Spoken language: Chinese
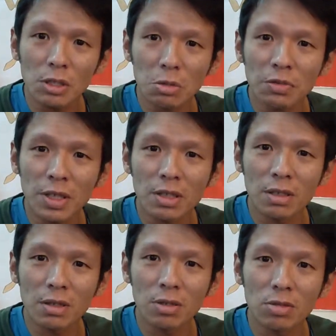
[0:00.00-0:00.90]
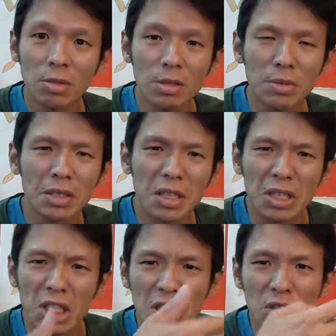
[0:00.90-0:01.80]
你会发现，对日本人也
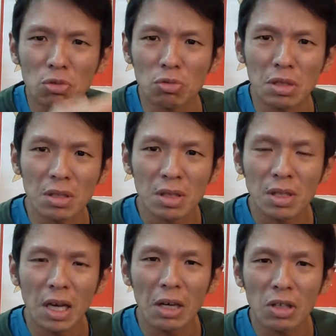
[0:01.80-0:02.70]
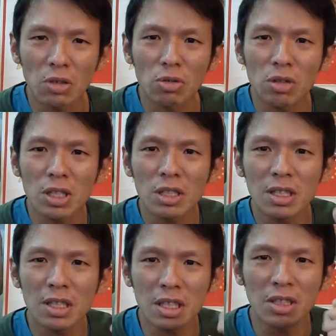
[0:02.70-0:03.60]
是集体主义，还有很多东西
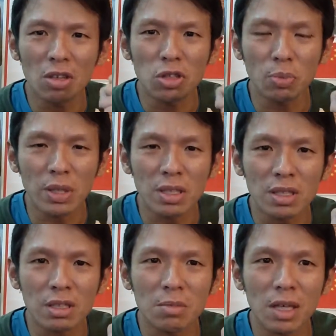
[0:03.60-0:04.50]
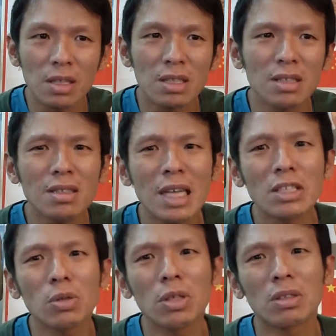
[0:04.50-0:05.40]
是先要求品质嘛，你自
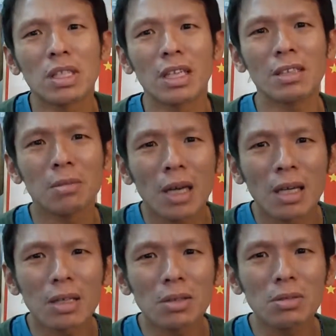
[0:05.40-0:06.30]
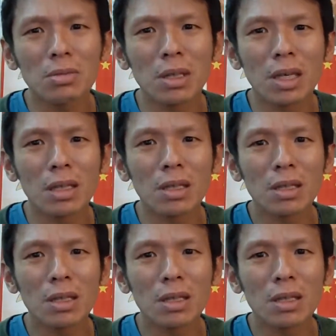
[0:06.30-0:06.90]
然就会有钱了嘛，对不对？